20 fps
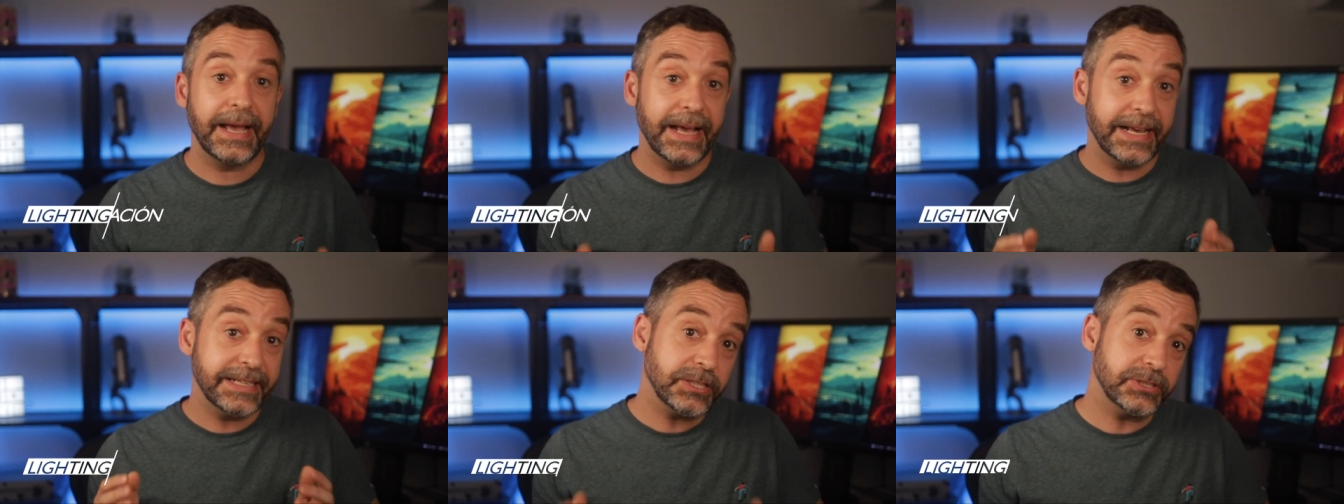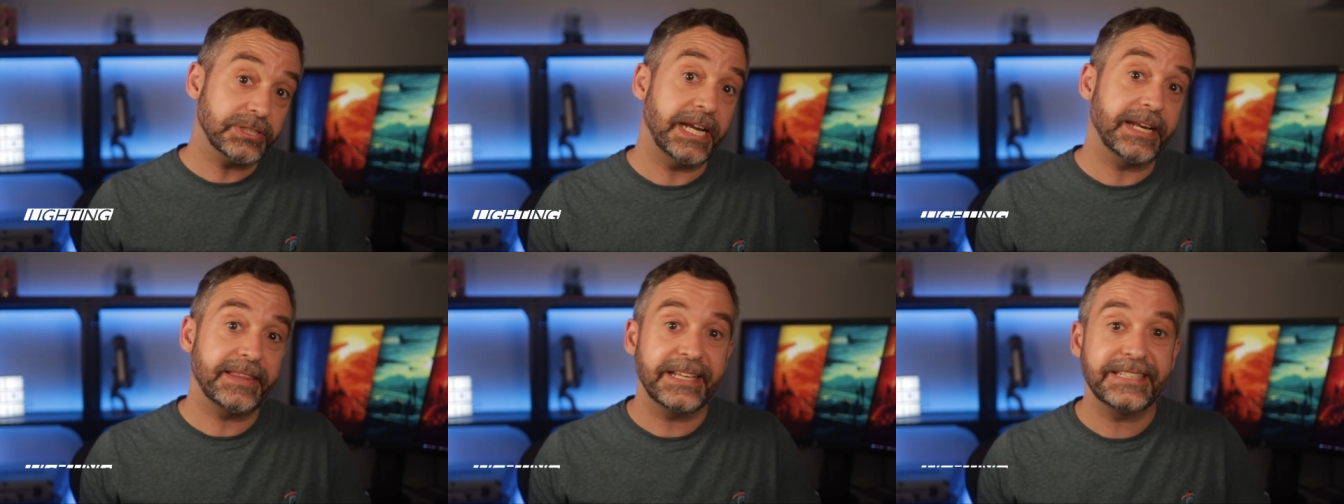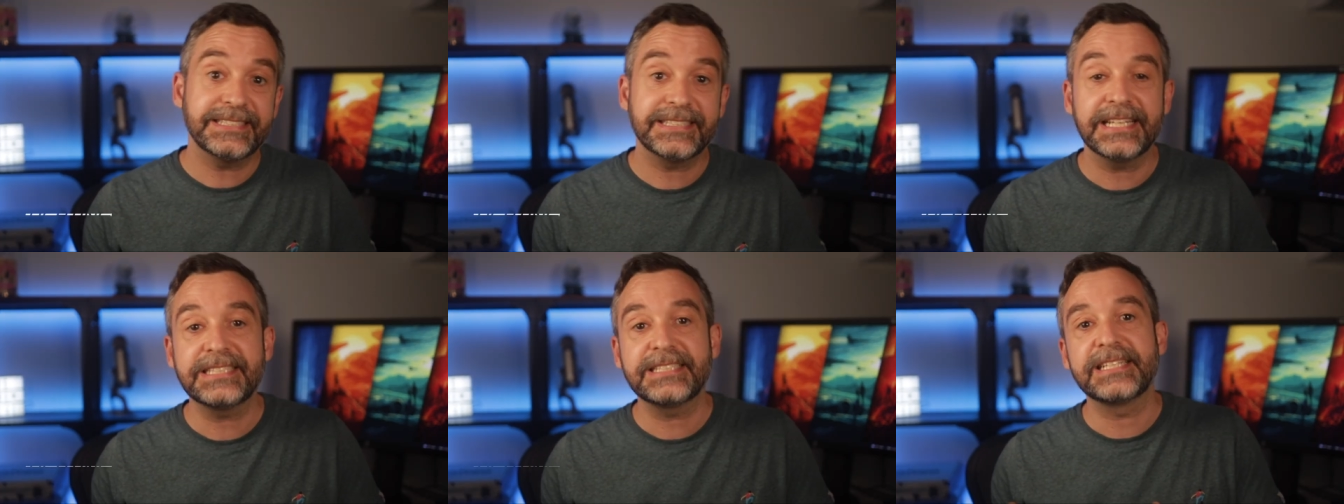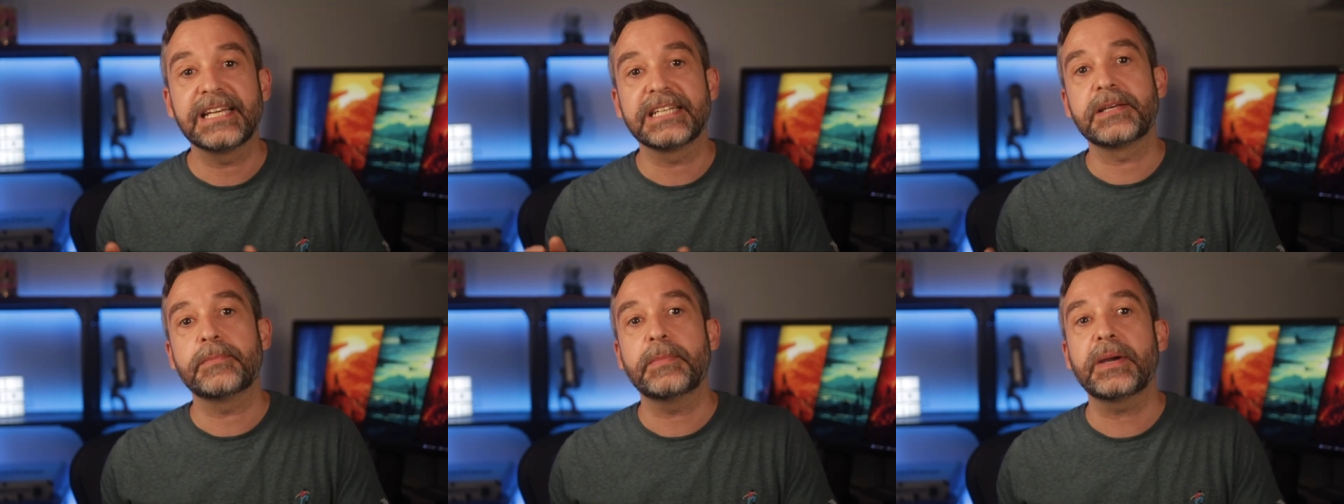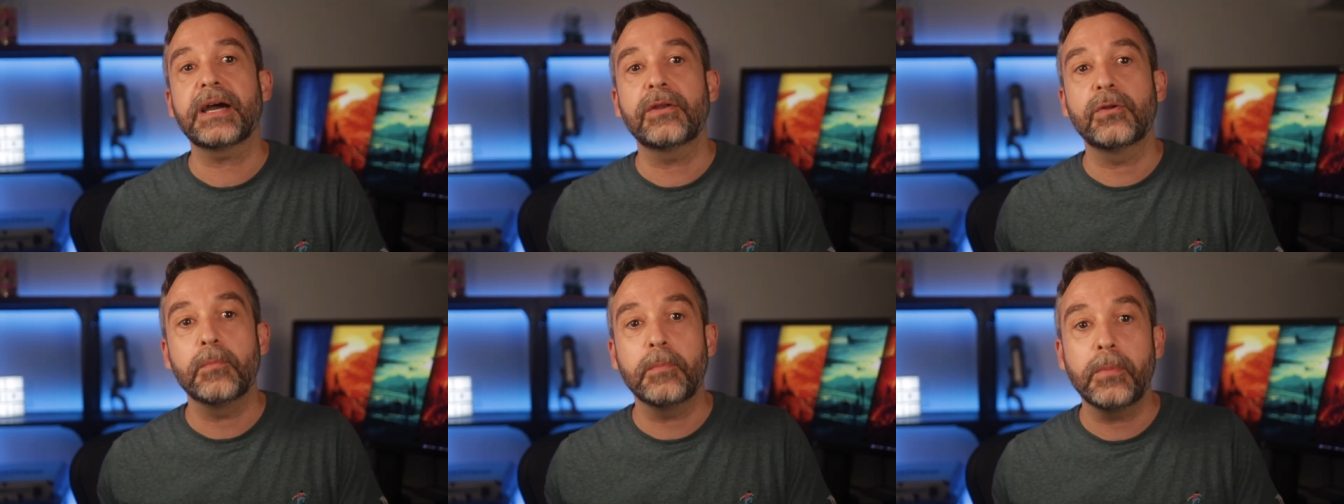Estos artistas se
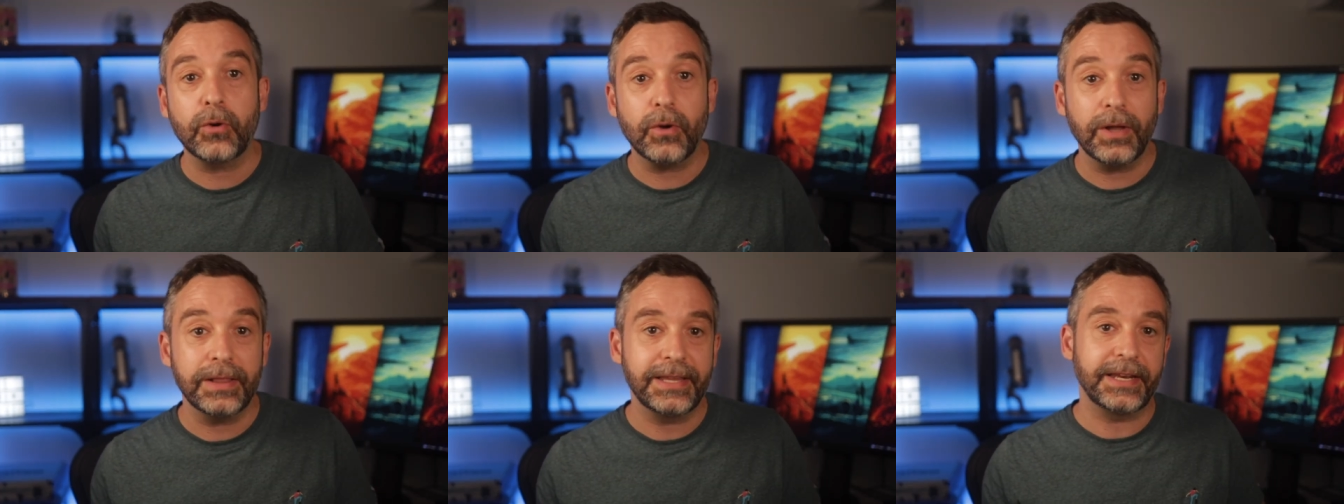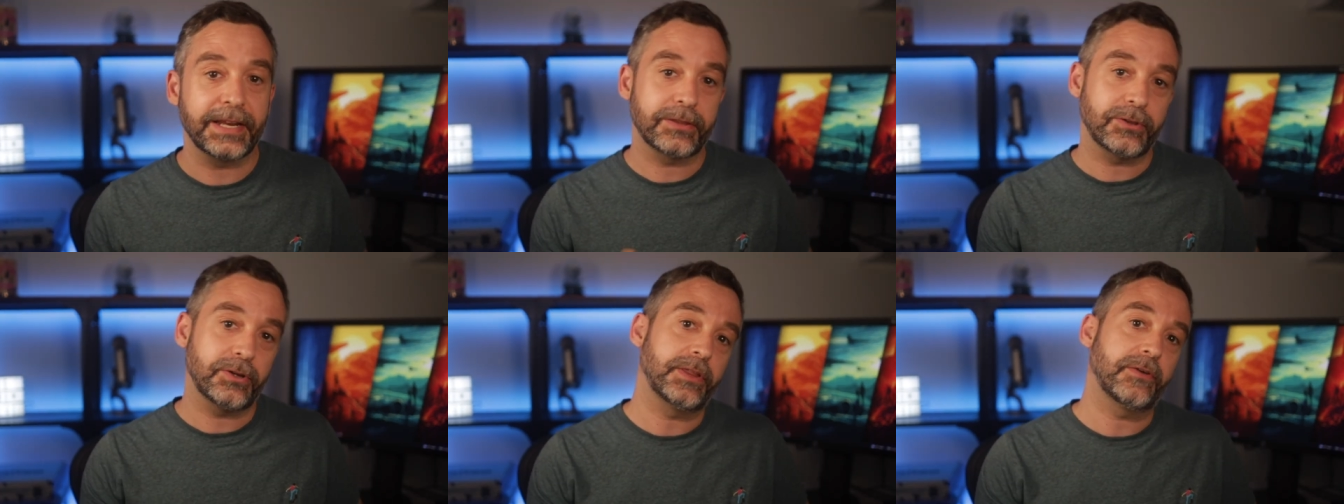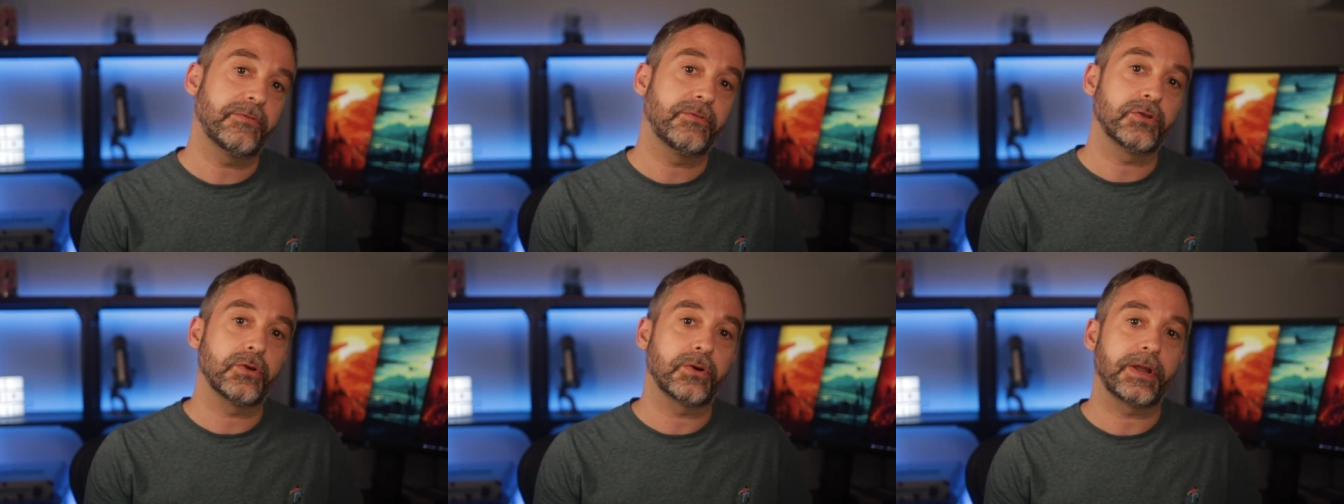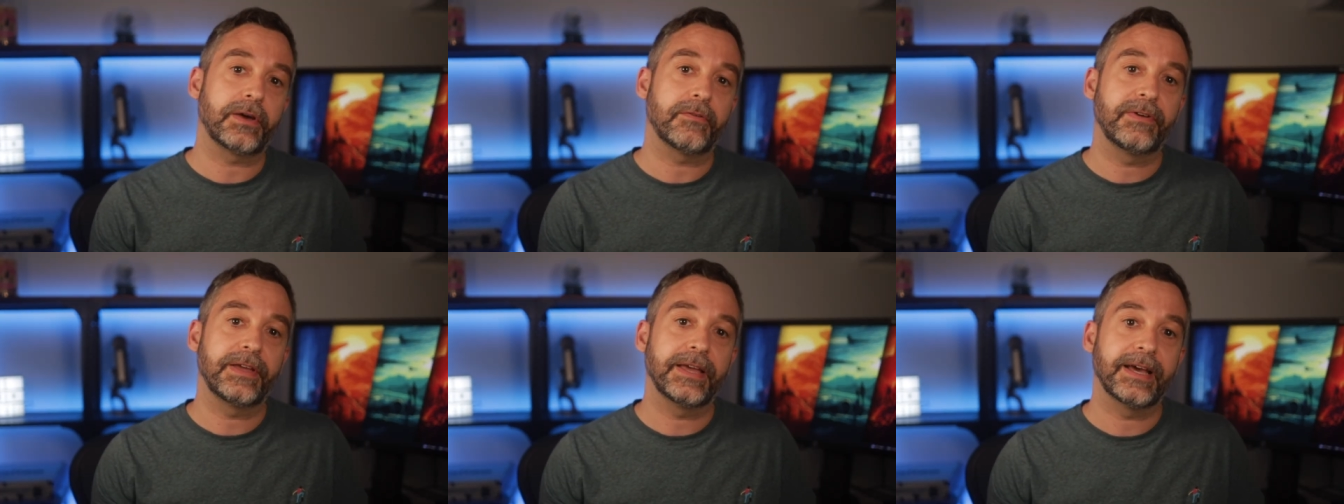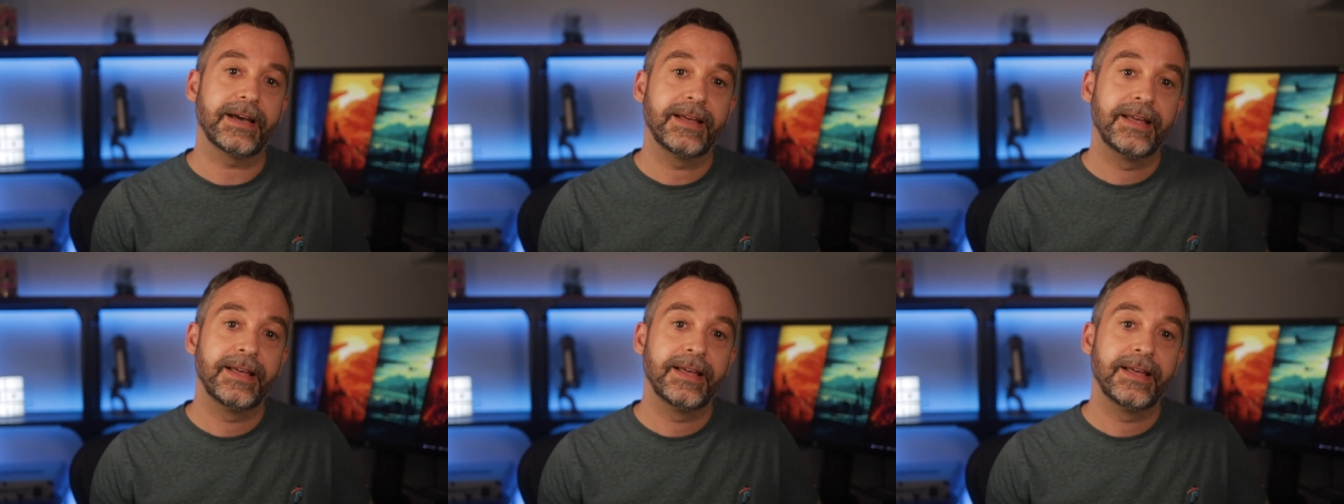asemejan un poco al director de fotografía.